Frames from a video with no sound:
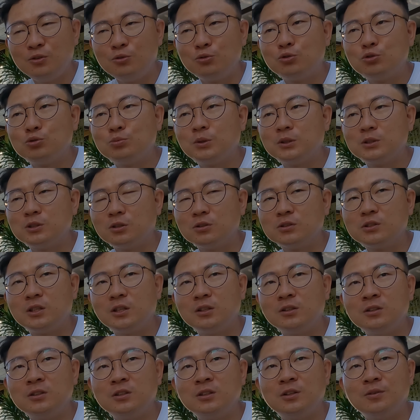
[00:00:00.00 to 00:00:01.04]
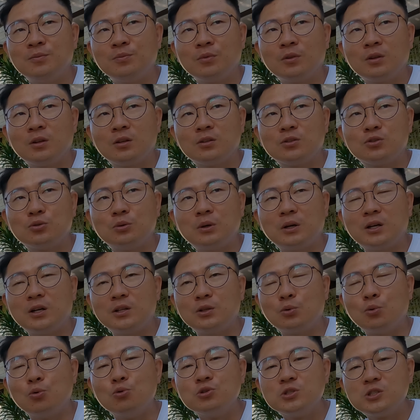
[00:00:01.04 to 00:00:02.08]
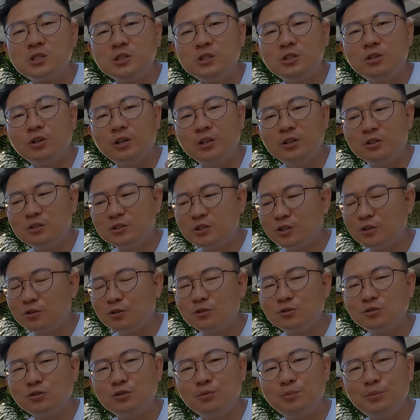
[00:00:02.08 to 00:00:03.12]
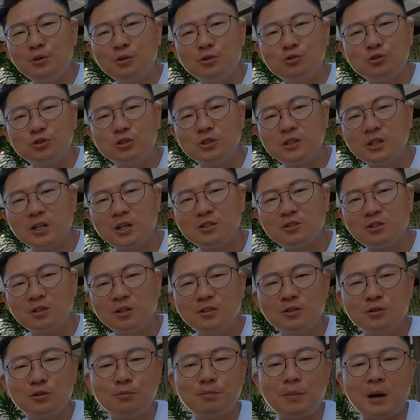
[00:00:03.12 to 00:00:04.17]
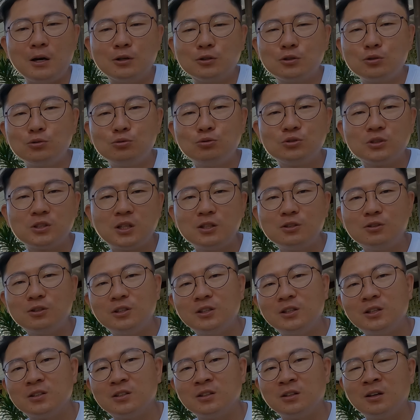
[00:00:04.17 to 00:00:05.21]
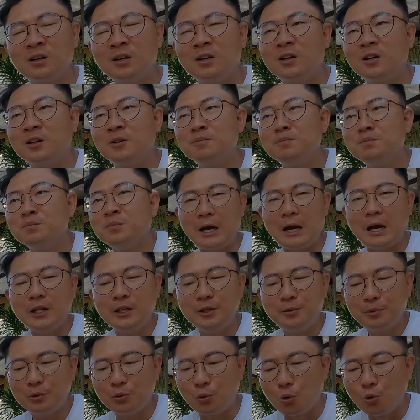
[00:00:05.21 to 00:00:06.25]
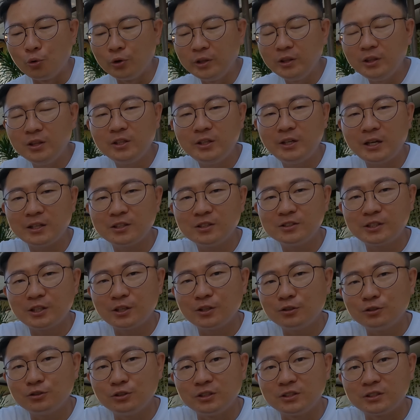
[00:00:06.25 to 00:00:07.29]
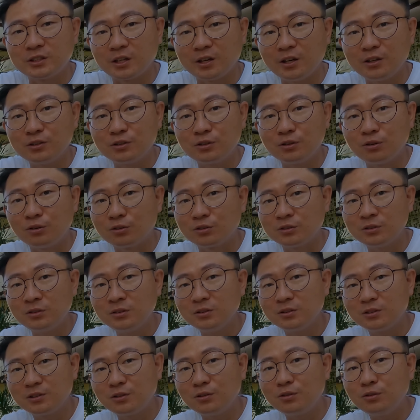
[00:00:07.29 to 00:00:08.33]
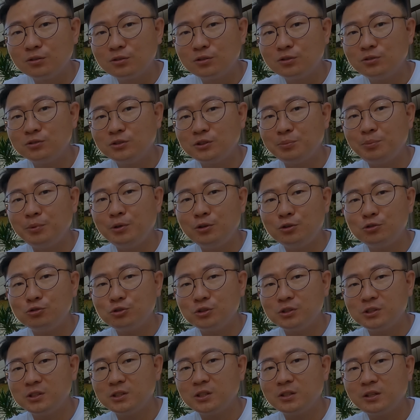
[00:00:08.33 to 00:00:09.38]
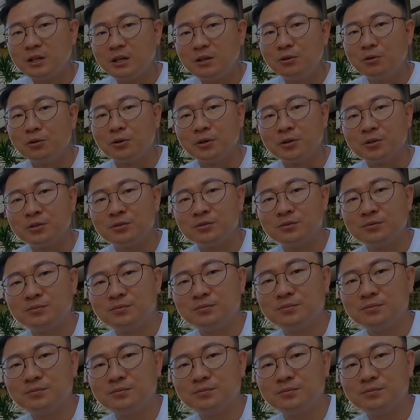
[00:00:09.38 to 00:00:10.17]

유튜브가 정책을 좀 약간 공신력 있는 채널들을 밀어주기 시작했어요. 예를 들어서 방송국 채널이라든가 아니면 공인들이 하는 채널 있잖아요. 그런 것들. 그런 것들을 밀어주기 시작을 한 거예요.